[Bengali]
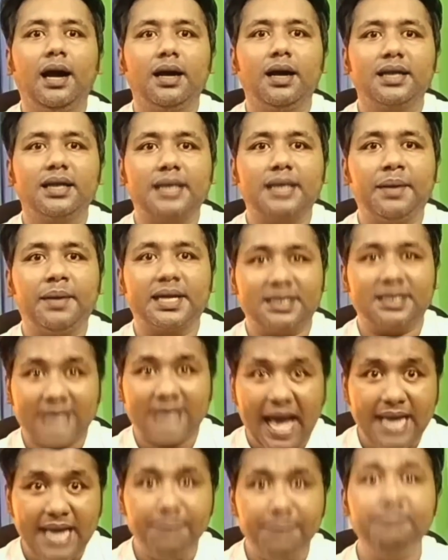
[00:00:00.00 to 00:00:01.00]
আবার
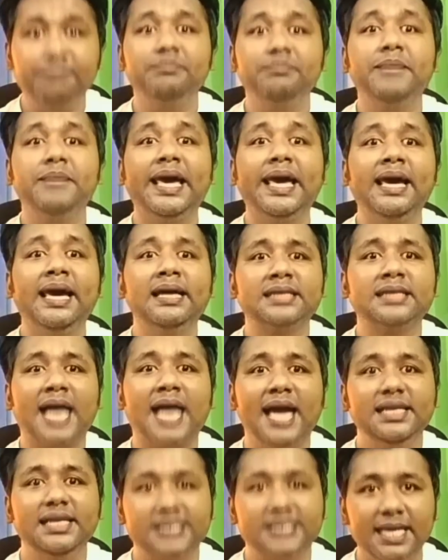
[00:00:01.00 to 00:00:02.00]
থাই মেয়ে
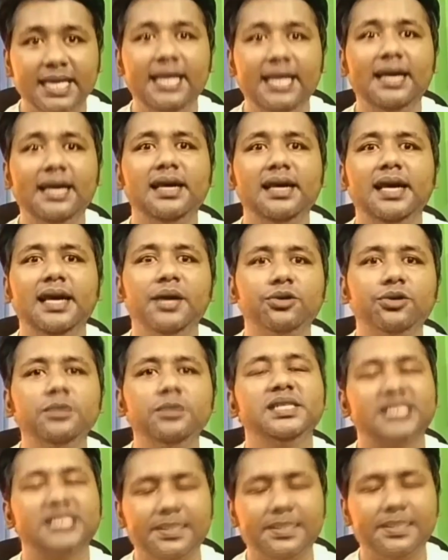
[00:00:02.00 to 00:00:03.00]
থাই ছেলে এরকম
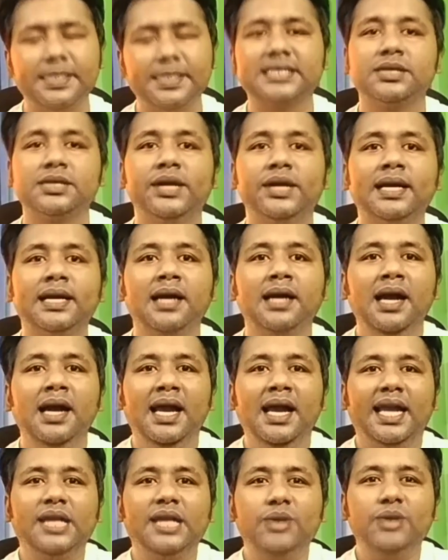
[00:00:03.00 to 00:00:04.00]
স্টাফ আছে অনেক
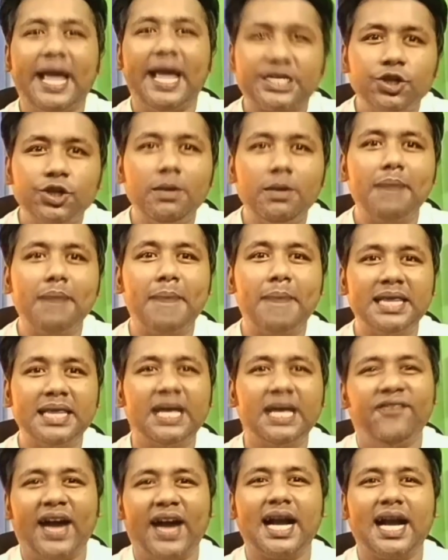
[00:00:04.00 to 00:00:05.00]
কিন্তু এক সময় মাদার
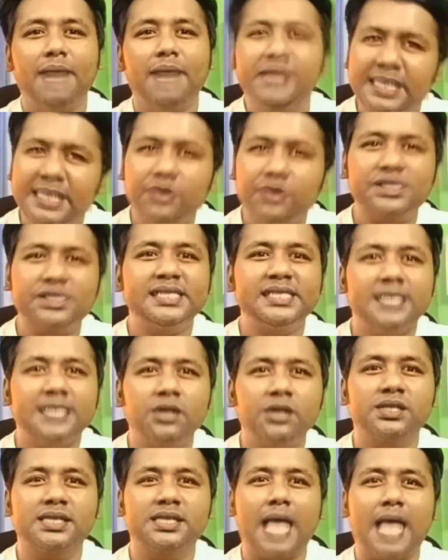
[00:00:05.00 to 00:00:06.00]
ফাঁকা আমি কি করছি
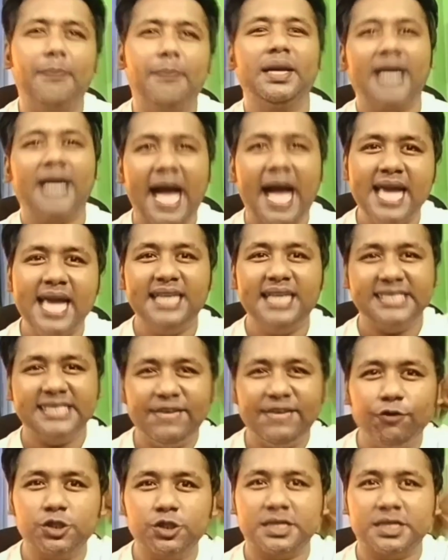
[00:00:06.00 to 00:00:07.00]
জানোস আমার গায়ে সেই
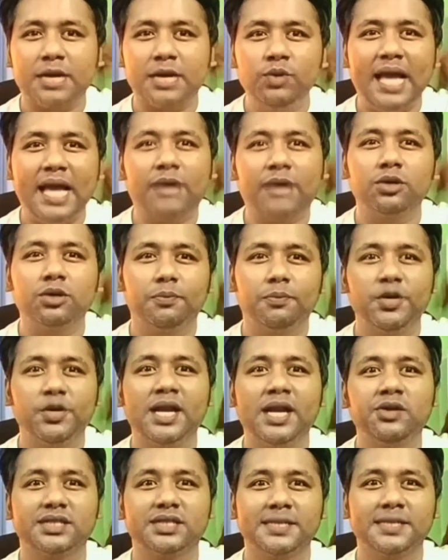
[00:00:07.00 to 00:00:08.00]
ফোসকাগুলো এখনও পৈরা
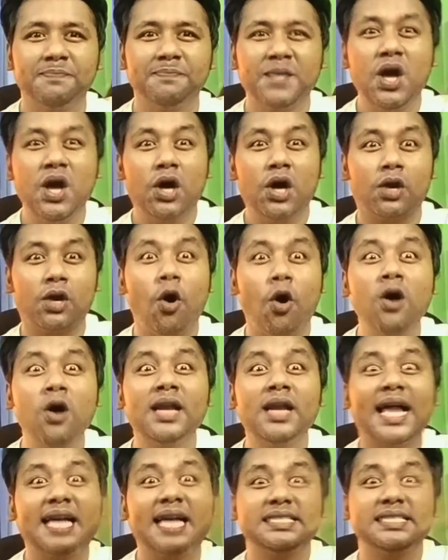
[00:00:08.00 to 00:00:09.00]
রয়েছে রং
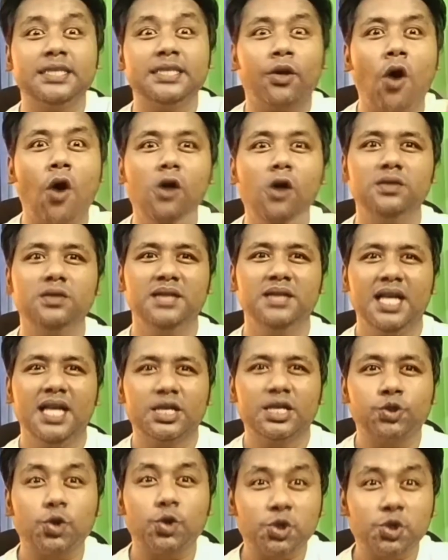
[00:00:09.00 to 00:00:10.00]
লাগাইছি রং
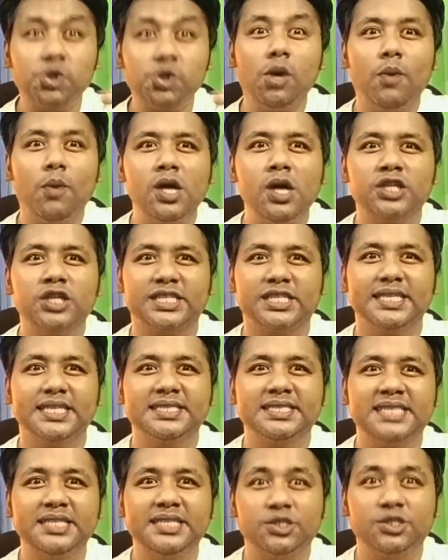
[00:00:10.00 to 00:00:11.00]
ছোট্ট বয়সে
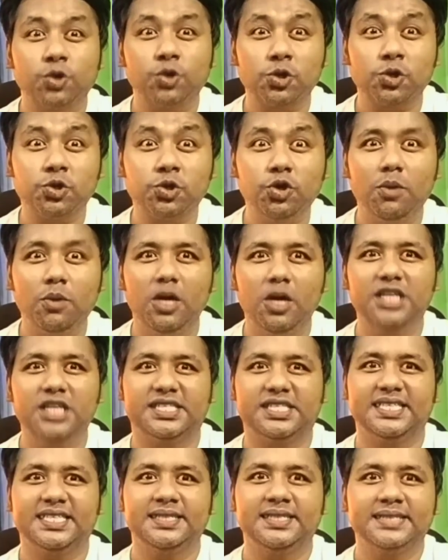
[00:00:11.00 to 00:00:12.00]
সেই ছোট্ট
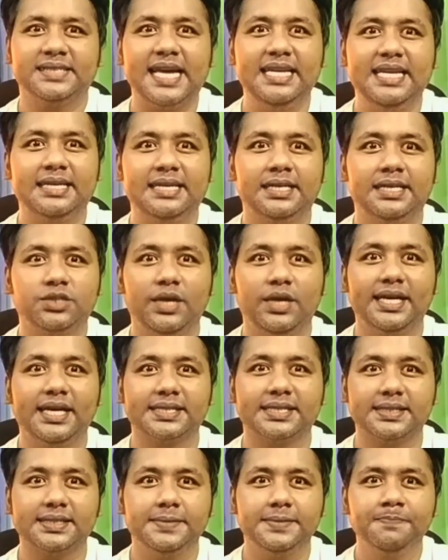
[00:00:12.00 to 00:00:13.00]
বয়সে থাইল্যান্ডে চলে
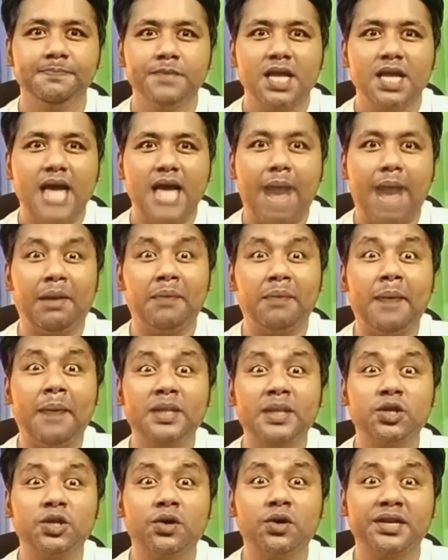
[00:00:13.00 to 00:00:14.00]
গেছি আমার বাবা
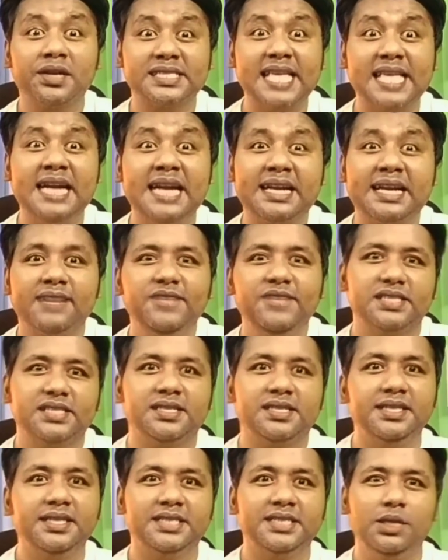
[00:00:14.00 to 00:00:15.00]
তখন স্যালেটারি
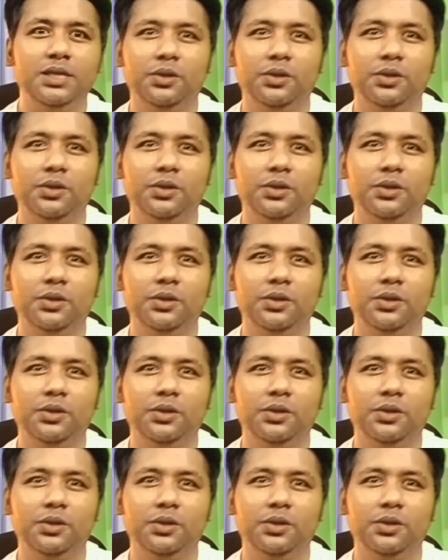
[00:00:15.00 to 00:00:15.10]
মিস্ত্রি ছিল